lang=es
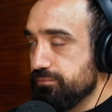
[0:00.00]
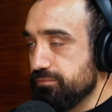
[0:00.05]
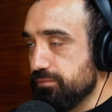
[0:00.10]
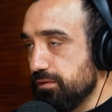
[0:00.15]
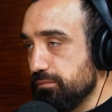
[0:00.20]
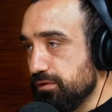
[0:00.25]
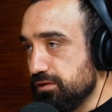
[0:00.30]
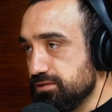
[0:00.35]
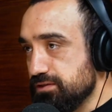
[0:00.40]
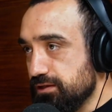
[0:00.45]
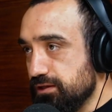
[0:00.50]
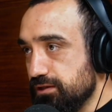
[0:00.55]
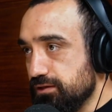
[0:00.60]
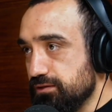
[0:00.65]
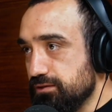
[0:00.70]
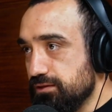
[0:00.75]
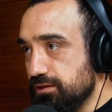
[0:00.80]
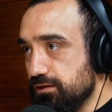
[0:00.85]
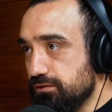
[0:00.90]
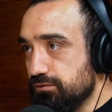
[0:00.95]
Me parece
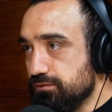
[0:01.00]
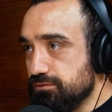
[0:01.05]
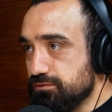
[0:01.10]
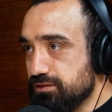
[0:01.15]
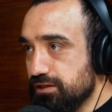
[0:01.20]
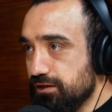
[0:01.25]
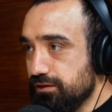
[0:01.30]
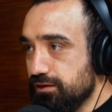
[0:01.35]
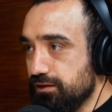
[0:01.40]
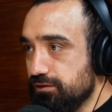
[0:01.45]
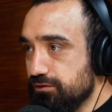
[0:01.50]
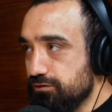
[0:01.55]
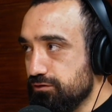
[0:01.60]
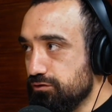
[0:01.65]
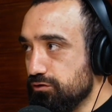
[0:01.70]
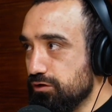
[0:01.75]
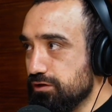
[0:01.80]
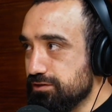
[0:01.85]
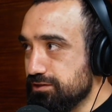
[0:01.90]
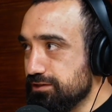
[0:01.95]
que de conocerte,
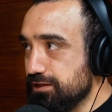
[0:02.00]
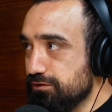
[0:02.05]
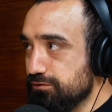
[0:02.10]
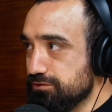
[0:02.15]
todas estas